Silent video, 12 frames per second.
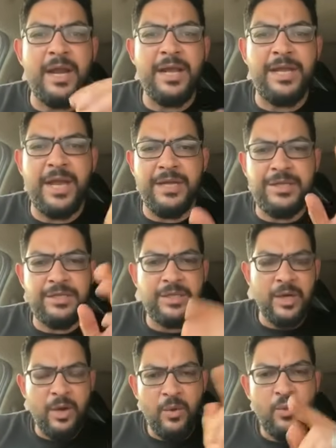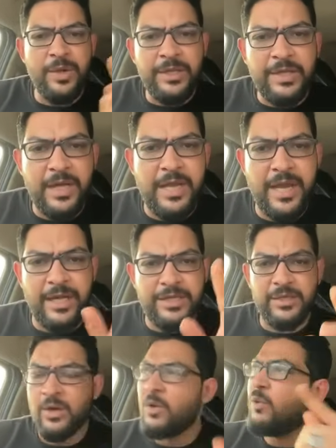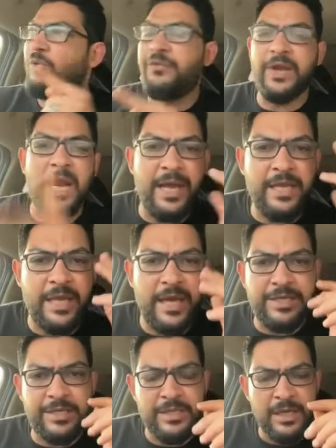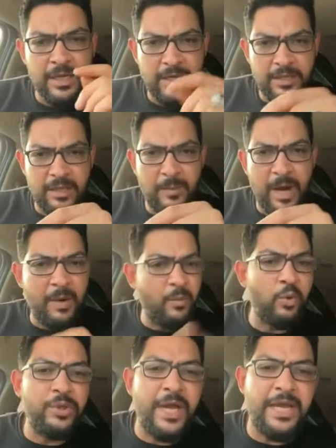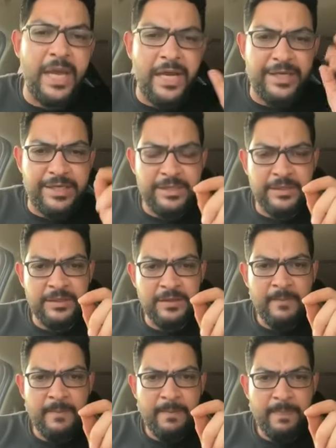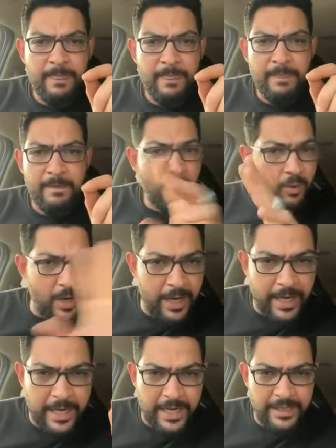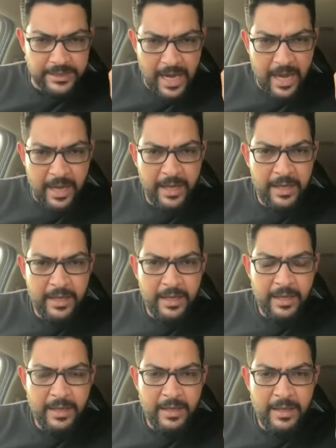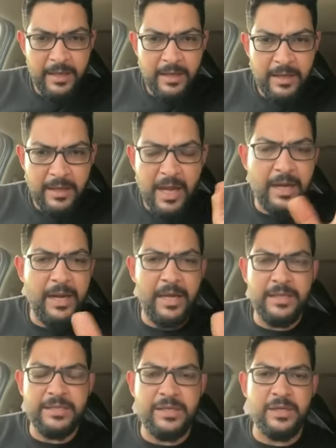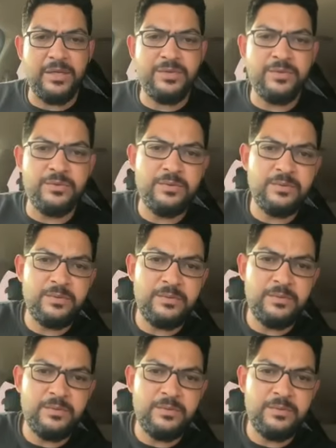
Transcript: انا جيش وانت جيش وفلان جيش تمام وده جيش كلنا جيش صح؟ اللي قاعد يحصل ده شنو؟